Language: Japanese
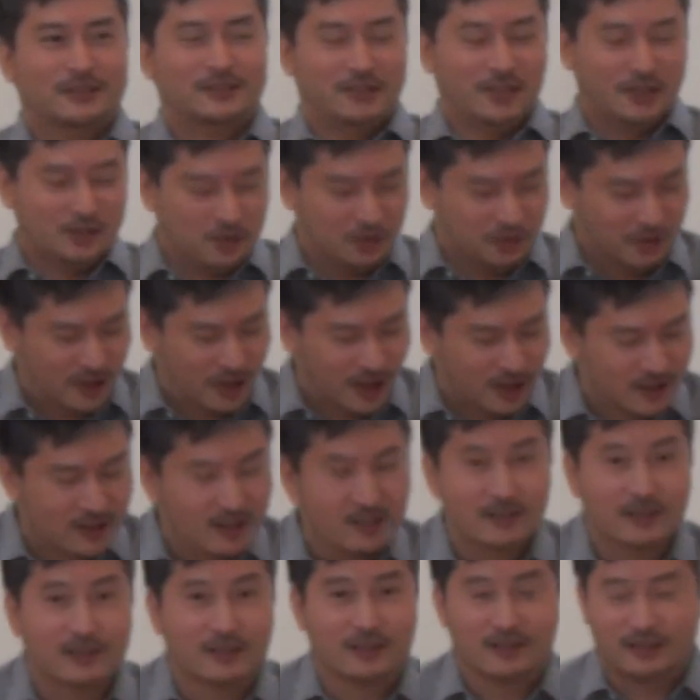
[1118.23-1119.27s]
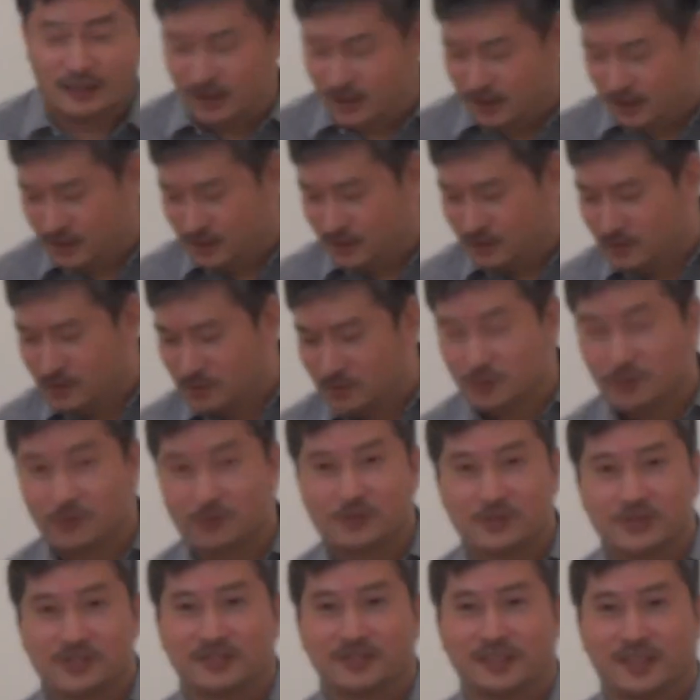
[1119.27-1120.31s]
聖書に書いてあったっけ人を
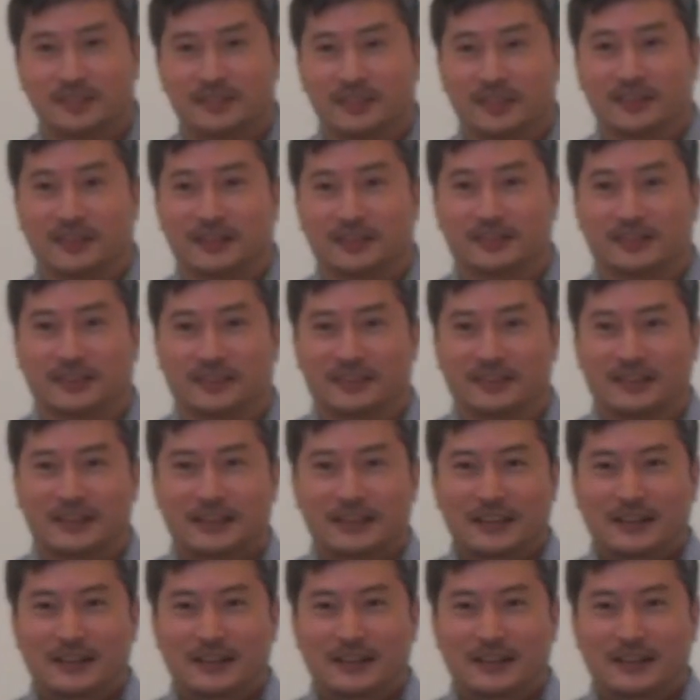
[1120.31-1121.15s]
投資させなさい